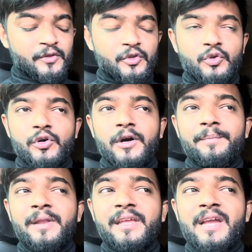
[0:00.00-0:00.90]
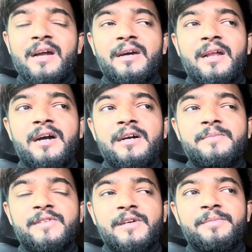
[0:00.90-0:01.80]
तो हमने क्या करा हम
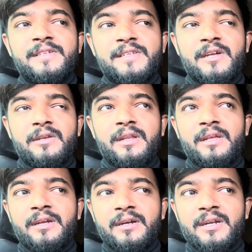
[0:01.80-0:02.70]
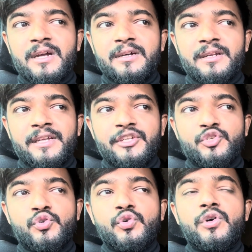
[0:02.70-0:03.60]
सब किसान ने इकट्ठा करके
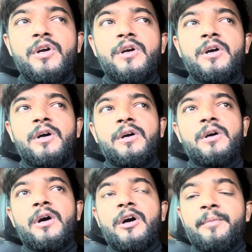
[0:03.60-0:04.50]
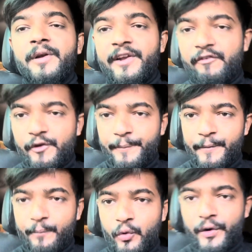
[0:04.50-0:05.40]
जो अर्बन
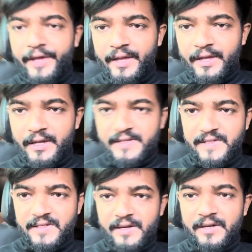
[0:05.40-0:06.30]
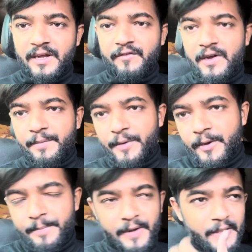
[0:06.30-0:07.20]
डेवलपमेंट बोर्ड है इस शहर का वहाँ पे
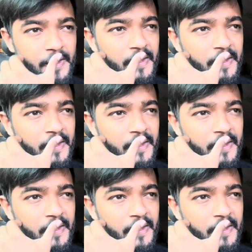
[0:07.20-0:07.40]
हमने